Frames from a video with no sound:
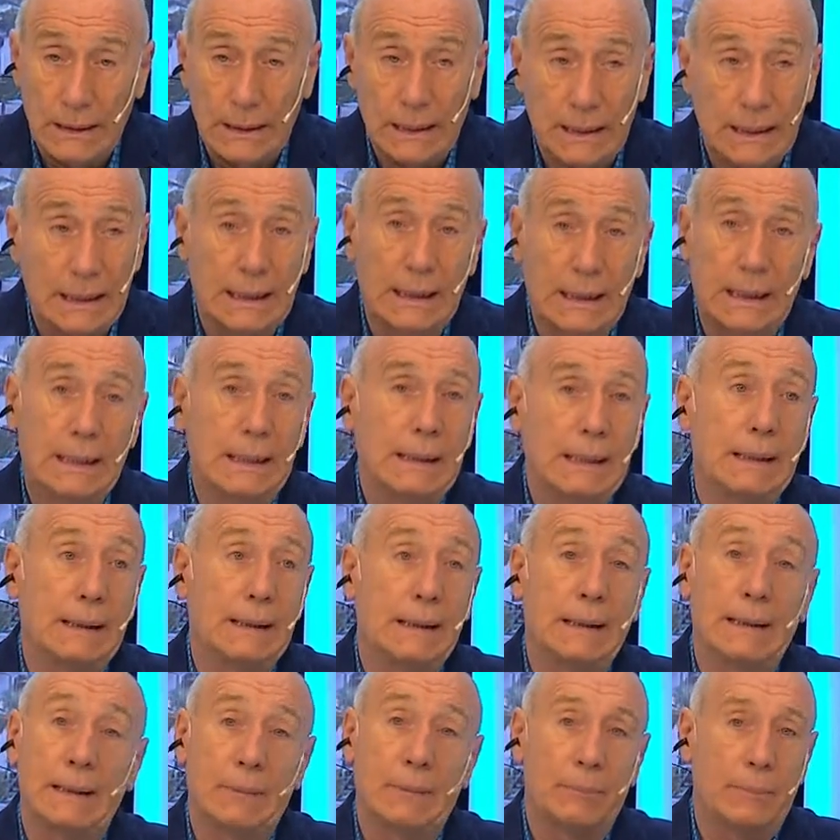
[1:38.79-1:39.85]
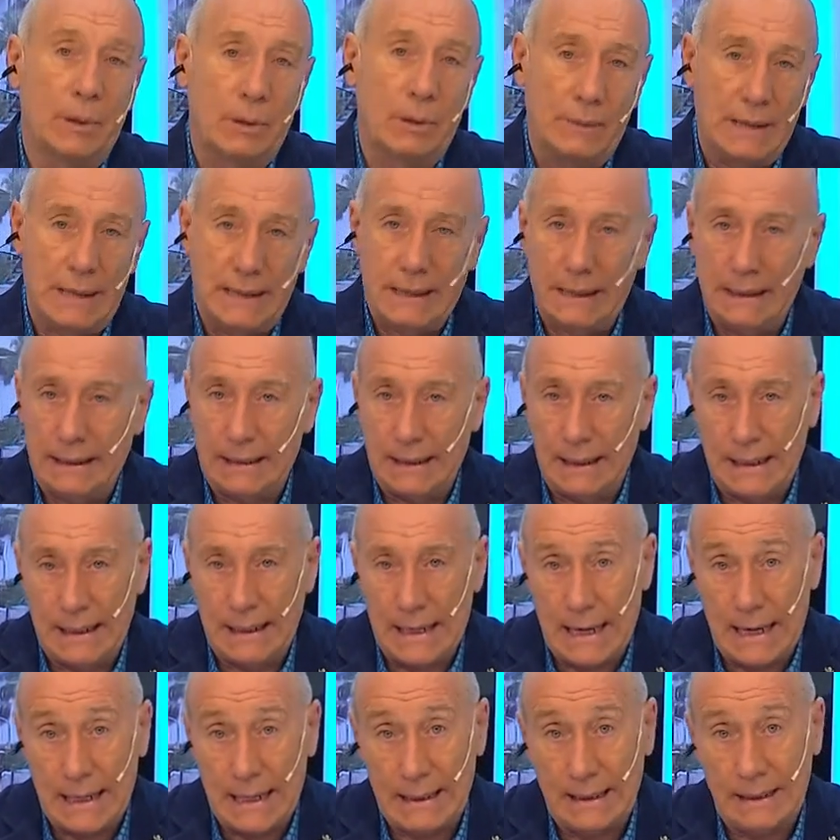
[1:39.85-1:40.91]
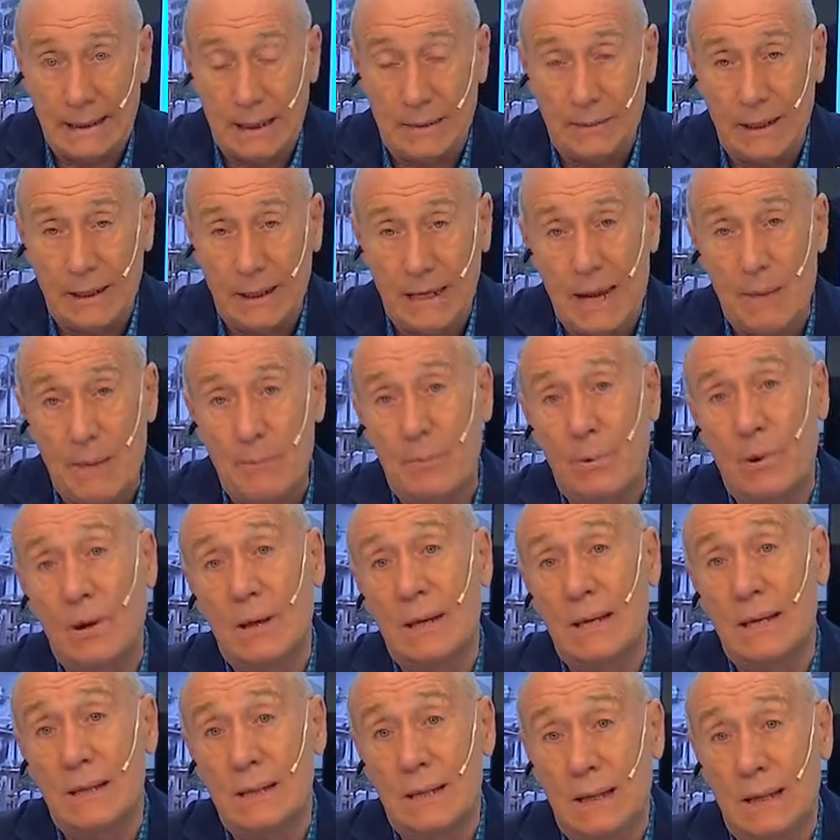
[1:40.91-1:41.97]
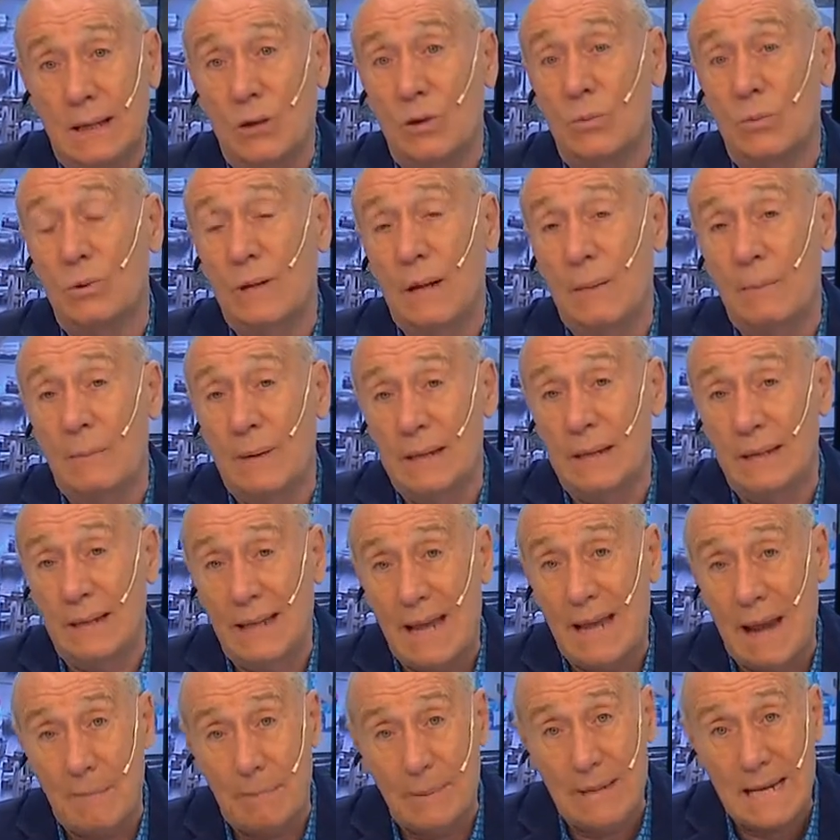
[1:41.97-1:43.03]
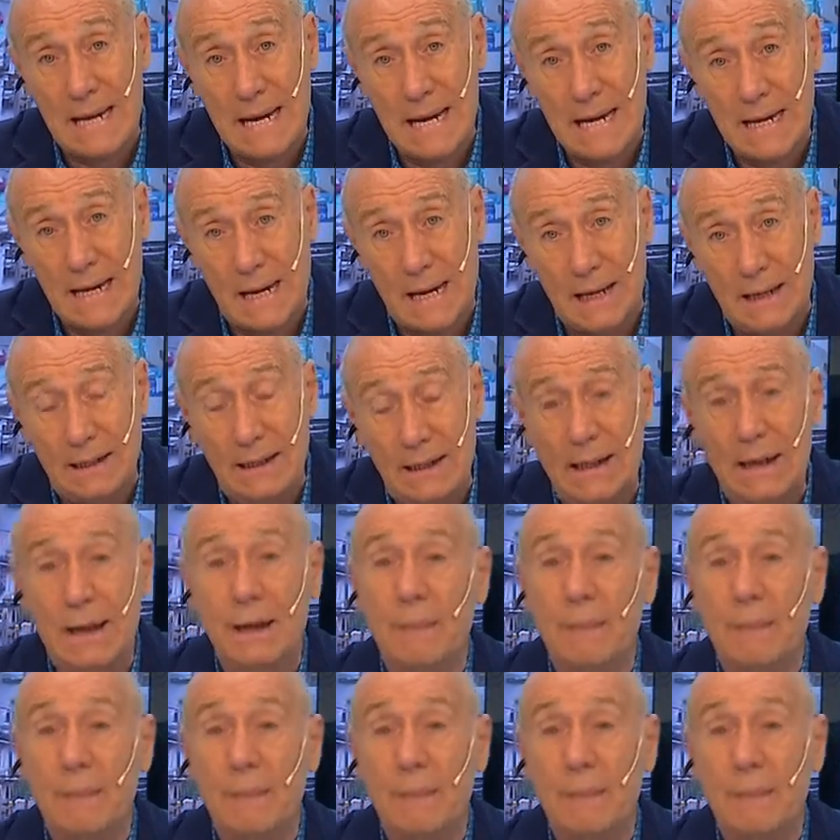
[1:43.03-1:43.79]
que este, por más que esté la gendarmería, puede ser como una especie de aspirina,